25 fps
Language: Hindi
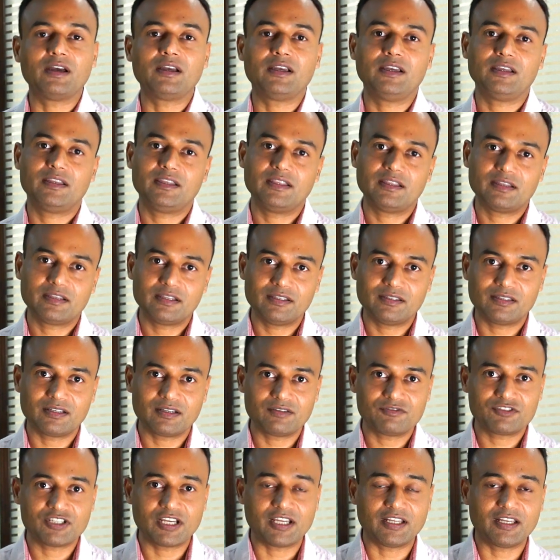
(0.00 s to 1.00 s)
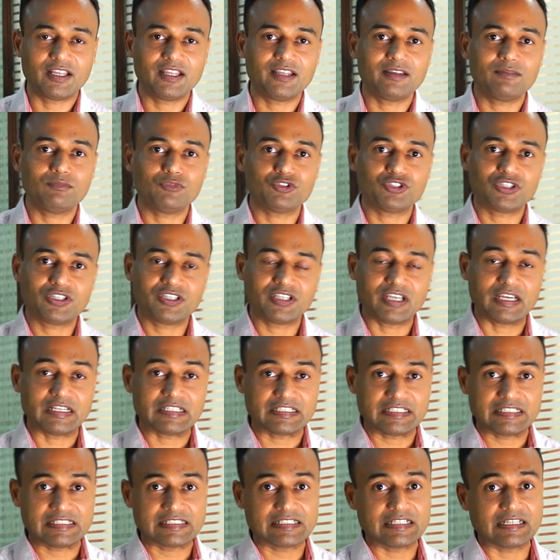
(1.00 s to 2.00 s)
करियर की तरफ जाना है मुझे क्या
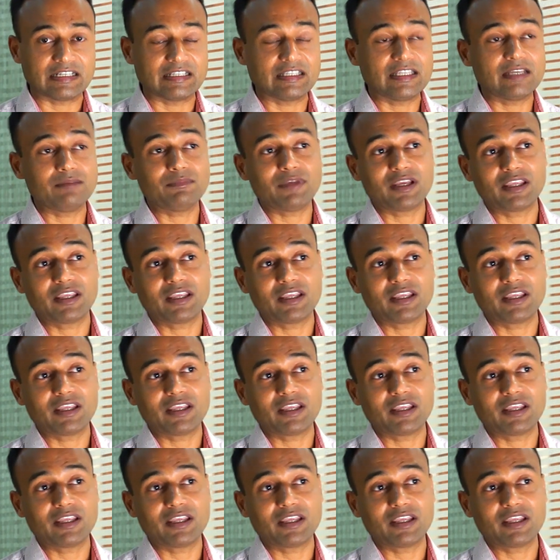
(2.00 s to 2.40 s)
चीज़ करनी है मैं